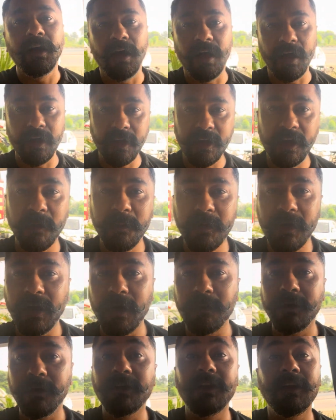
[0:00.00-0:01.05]
आगे की अपडेट
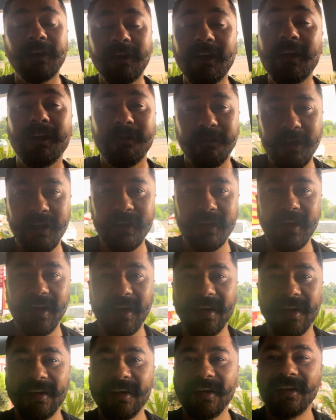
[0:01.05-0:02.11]
आपको धीरे धीरे मिलती
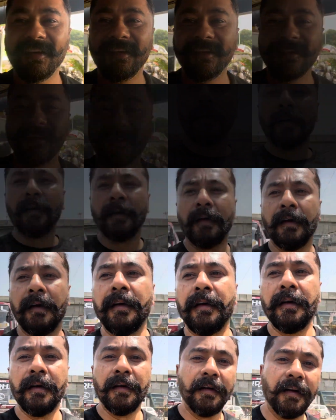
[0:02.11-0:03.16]

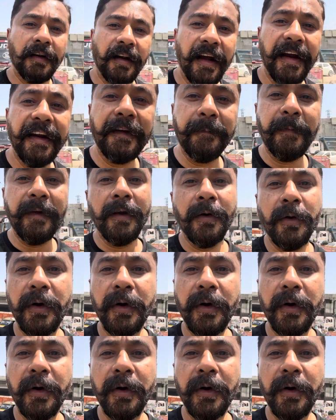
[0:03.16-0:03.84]
रहेगी राइट पे